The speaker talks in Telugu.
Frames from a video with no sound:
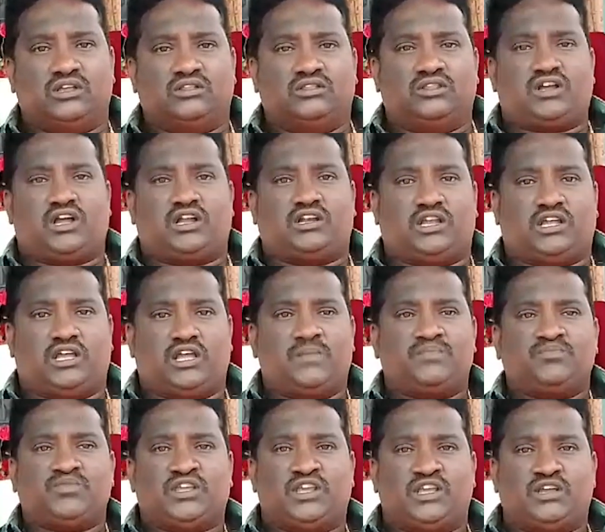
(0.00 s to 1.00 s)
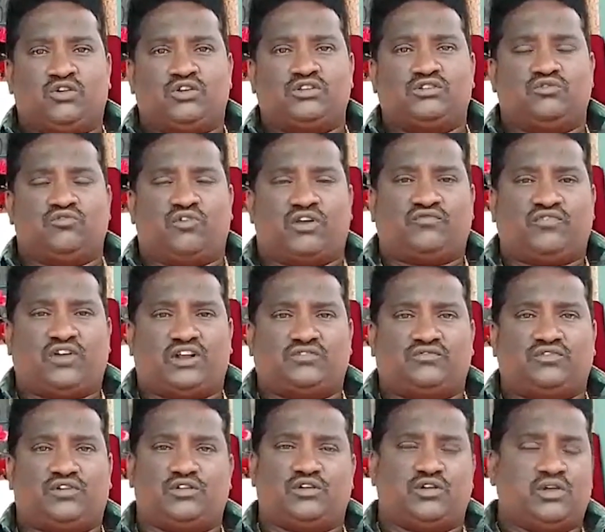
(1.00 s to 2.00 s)
ఎందుకంటే ఈరోజు వన్ ఫార్టీ
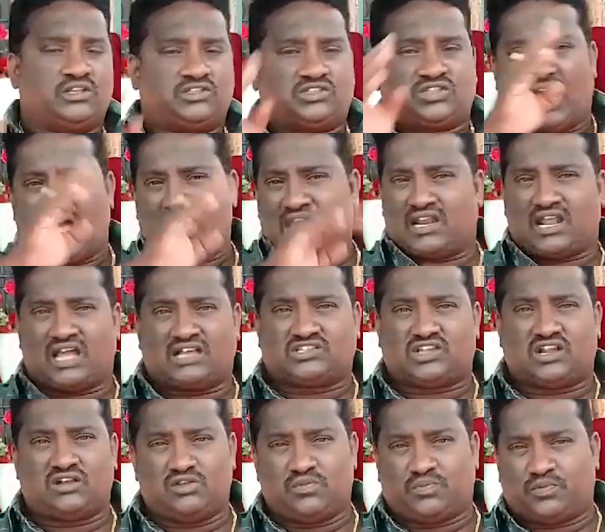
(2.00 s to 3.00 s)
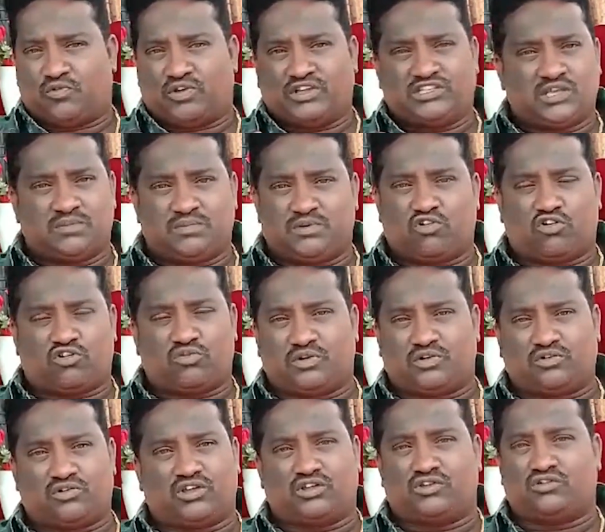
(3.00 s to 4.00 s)
ఫోర్ చాలా రాష్ట్రాలు ఇప్పుడు వైసీపీ
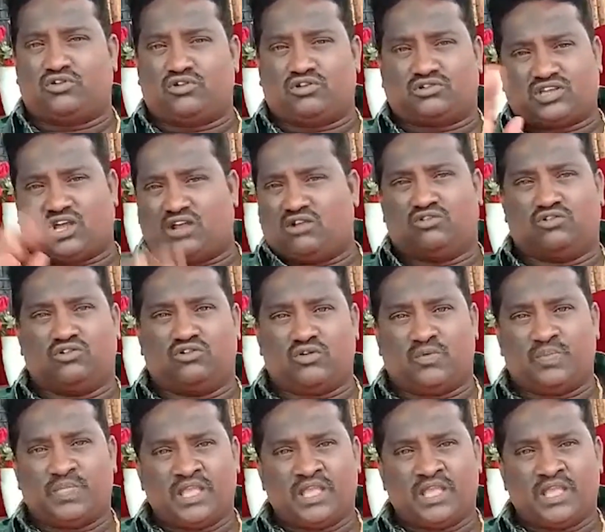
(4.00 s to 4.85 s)
గవర్నమెంట్ కూడా ఎన్నోసార్లు